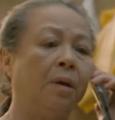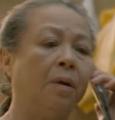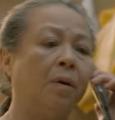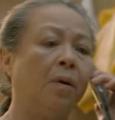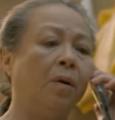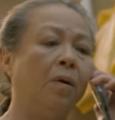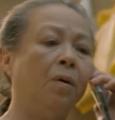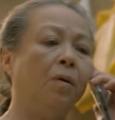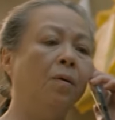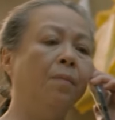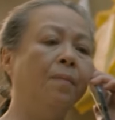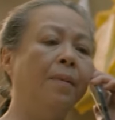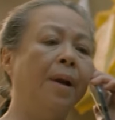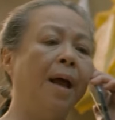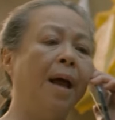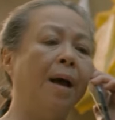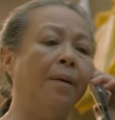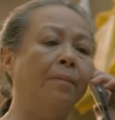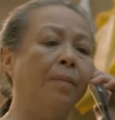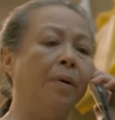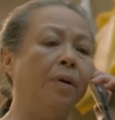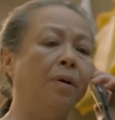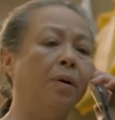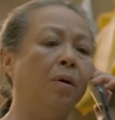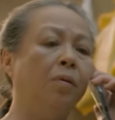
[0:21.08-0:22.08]
Còn lúc nào
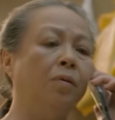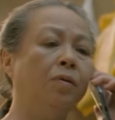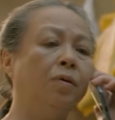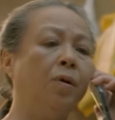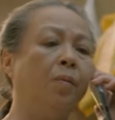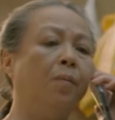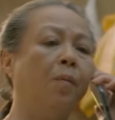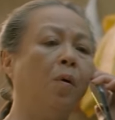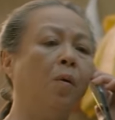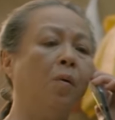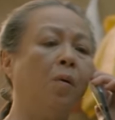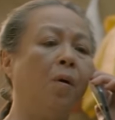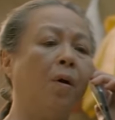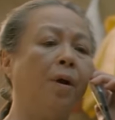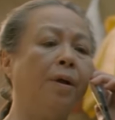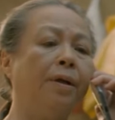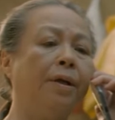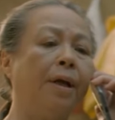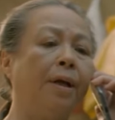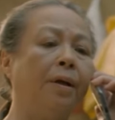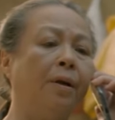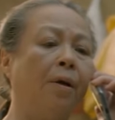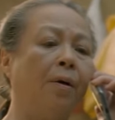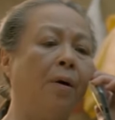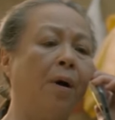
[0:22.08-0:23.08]
mà nấu cho bố con
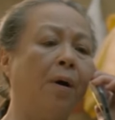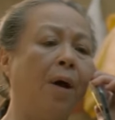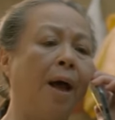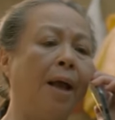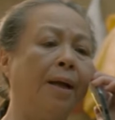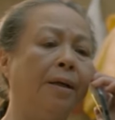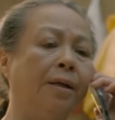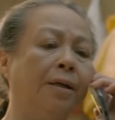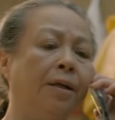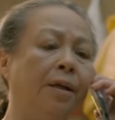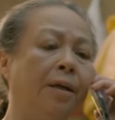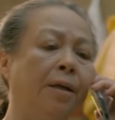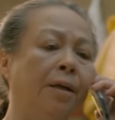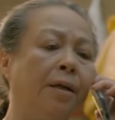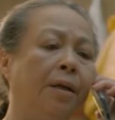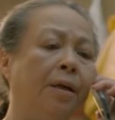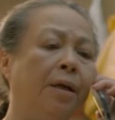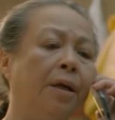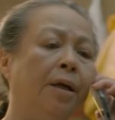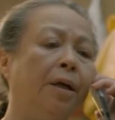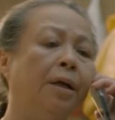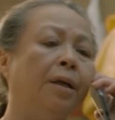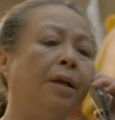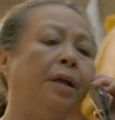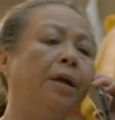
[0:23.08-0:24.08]
nhà nó ăn ý,
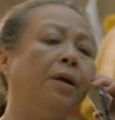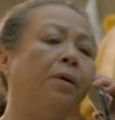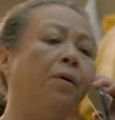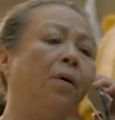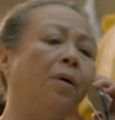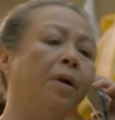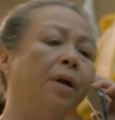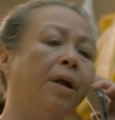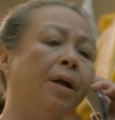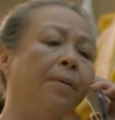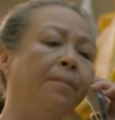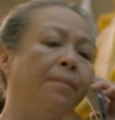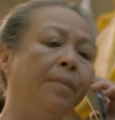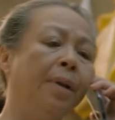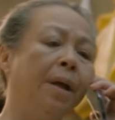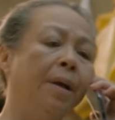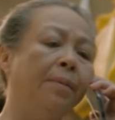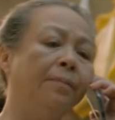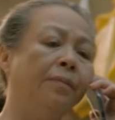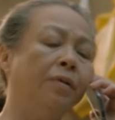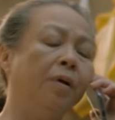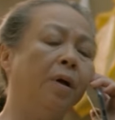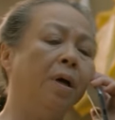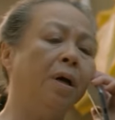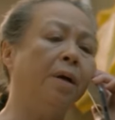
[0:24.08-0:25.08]
thì con nêm
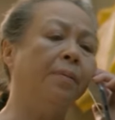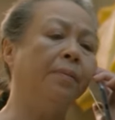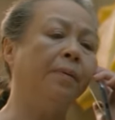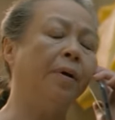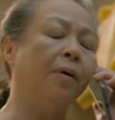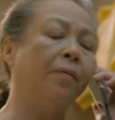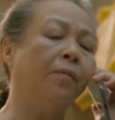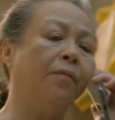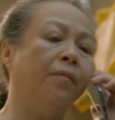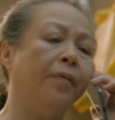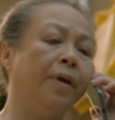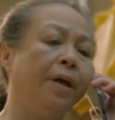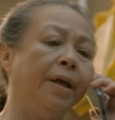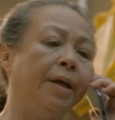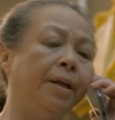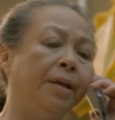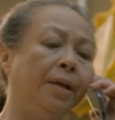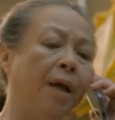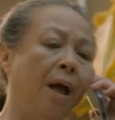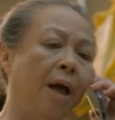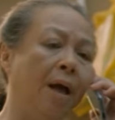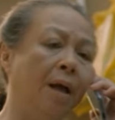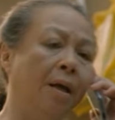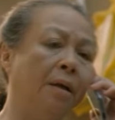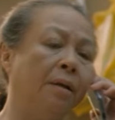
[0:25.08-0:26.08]
nếm cho hợp khẩu vị
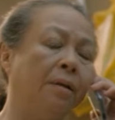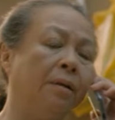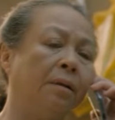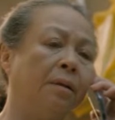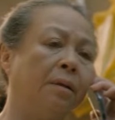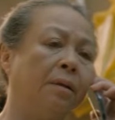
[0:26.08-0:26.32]
nhá.